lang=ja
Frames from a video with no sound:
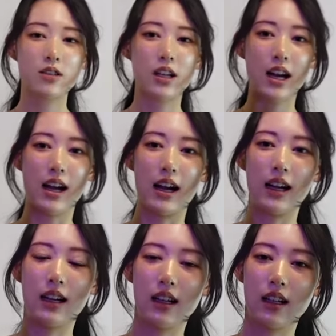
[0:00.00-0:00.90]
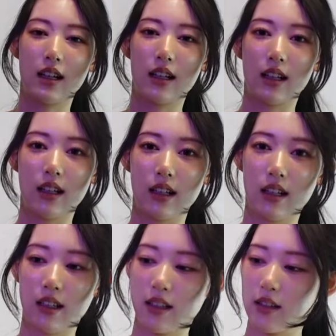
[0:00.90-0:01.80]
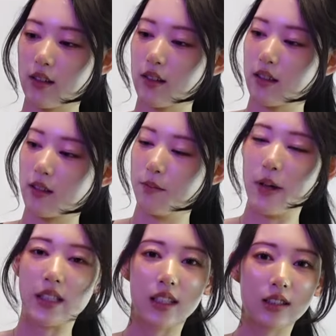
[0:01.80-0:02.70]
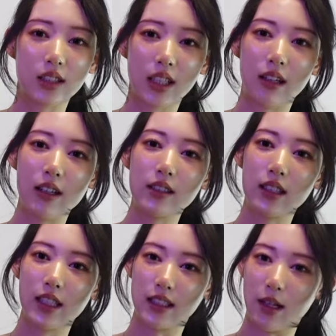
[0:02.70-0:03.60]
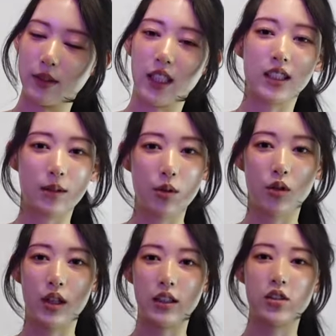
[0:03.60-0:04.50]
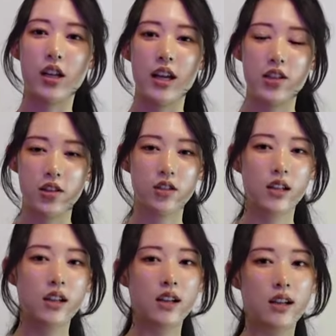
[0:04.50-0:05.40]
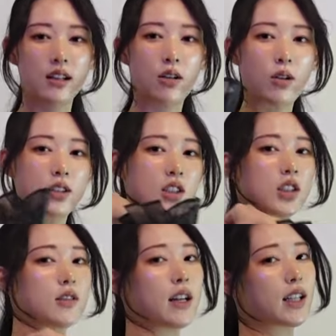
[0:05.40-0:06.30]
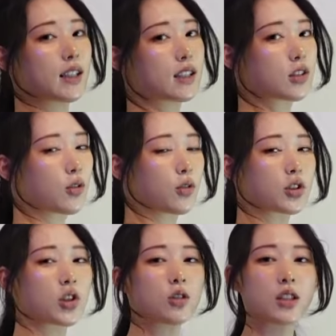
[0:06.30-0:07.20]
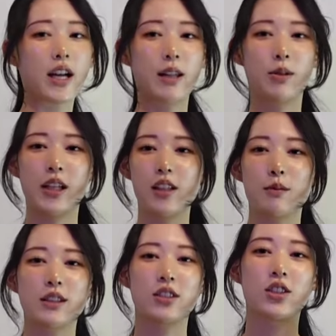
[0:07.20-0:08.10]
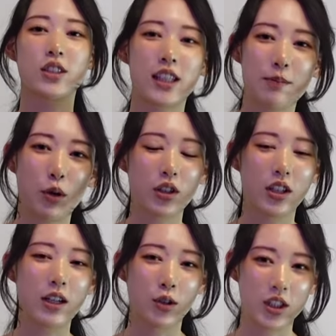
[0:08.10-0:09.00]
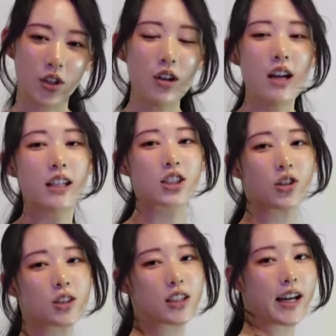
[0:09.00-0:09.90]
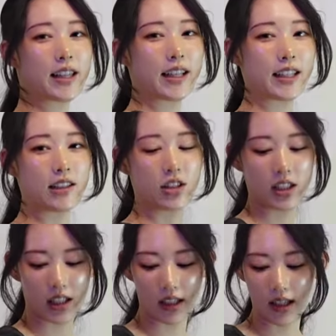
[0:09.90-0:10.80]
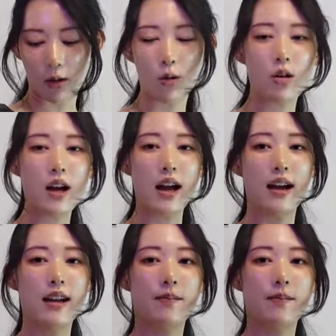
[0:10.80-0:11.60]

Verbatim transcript: クカラーめちゃくちゃ可愛くないですか絶妙なグレージュでこれ 2way なんですよこのショルダーにもできるまずうちのスキーポイント1個でしょショルダーにできるしでここが